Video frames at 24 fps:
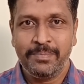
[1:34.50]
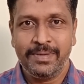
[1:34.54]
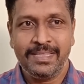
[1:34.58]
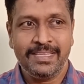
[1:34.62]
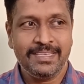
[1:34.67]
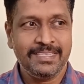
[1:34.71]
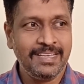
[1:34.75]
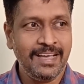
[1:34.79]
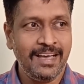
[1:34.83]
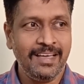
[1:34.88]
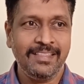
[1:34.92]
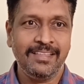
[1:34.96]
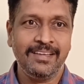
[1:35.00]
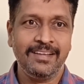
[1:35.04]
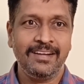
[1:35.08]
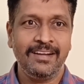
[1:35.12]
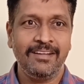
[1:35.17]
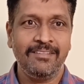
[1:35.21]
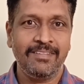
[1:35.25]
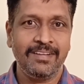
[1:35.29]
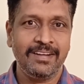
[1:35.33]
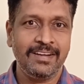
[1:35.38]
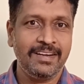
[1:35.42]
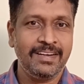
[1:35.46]
மீதி
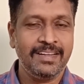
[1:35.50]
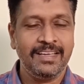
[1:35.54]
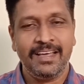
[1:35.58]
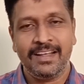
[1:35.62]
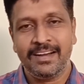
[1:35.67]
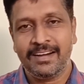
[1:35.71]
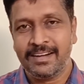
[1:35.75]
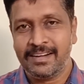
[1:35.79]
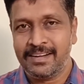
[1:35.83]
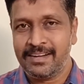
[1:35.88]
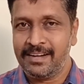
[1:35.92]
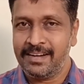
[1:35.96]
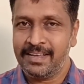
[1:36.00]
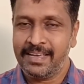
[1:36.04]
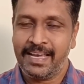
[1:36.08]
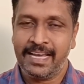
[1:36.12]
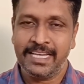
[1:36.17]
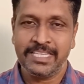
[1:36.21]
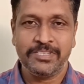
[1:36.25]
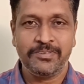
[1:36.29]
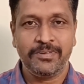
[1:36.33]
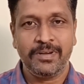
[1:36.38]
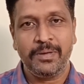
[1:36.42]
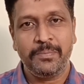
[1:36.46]
சாதாரண லவர்லாம் நீ யாருக்கிட்டனாலும்
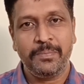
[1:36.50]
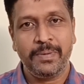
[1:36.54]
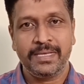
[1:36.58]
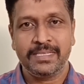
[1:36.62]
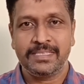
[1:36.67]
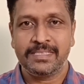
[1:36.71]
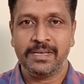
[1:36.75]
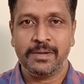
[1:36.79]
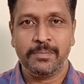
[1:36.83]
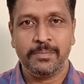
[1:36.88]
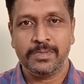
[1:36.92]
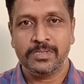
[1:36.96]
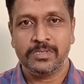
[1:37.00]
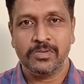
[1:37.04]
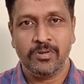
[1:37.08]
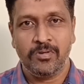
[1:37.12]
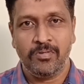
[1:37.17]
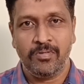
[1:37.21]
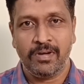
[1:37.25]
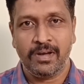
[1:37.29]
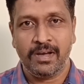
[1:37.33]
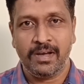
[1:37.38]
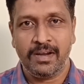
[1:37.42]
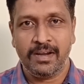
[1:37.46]
கேஷுவலாக பேசுங்க அப்படின்னு
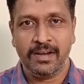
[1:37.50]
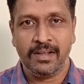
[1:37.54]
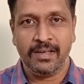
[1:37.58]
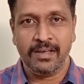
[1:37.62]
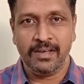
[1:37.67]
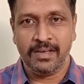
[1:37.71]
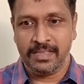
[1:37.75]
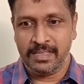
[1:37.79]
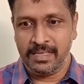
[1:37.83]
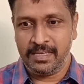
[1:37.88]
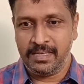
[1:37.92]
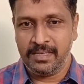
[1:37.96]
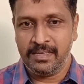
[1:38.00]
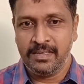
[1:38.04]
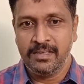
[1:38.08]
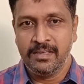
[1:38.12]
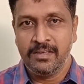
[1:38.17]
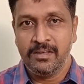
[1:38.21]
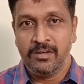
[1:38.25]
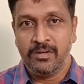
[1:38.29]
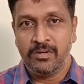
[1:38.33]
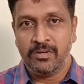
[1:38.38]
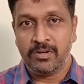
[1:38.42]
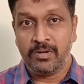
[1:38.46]
சொல்லுவாங்க ஆனால் அதே
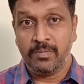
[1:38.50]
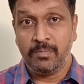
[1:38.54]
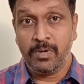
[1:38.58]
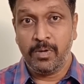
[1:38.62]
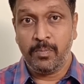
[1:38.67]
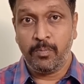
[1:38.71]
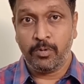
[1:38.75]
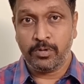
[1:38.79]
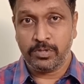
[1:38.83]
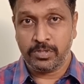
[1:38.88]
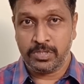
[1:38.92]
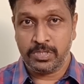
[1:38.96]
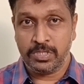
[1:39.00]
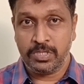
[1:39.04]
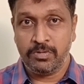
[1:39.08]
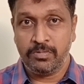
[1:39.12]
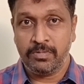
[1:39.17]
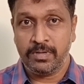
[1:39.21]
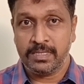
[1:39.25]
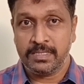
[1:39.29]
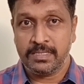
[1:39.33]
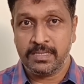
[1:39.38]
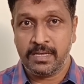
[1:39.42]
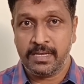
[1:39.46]
ரொம்ப
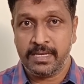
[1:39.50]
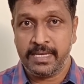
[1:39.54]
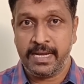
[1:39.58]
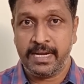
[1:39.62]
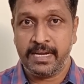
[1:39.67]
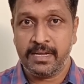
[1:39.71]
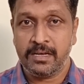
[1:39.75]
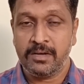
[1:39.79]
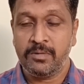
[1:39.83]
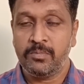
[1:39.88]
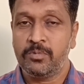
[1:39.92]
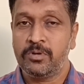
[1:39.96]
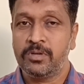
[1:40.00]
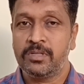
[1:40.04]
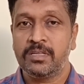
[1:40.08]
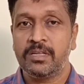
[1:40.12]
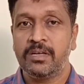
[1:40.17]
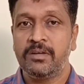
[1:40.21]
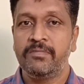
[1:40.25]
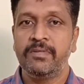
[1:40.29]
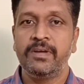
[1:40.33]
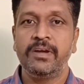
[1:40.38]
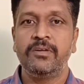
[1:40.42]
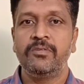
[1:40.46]
பொசசிவ்னஸாக எனக்கு
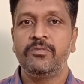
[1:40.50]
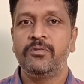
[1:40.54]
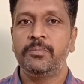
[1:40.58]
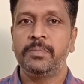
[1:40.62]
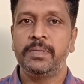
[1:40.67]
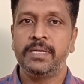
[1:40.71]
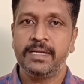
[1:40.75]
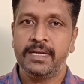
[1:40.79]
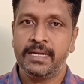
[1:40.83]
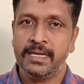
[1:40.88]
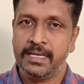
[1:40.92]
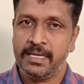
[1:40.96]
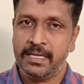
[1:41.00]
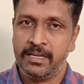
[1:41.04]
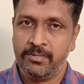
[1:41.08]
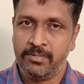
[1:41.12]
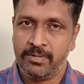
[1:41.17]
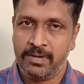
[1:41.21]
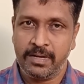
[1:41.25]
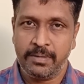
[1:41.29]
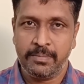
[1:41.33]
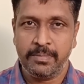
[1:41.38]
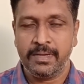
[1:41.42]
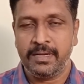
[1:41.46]
மட்டும்தான் வேணும் அப்படின்னு நினைக்கிற
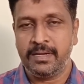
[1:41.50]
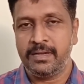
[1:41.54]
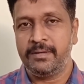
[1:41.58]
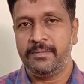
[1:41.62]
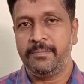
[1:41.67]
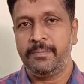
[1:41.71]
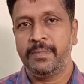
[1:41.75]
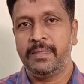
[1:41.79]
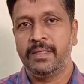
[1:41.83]
ஒரு நபர்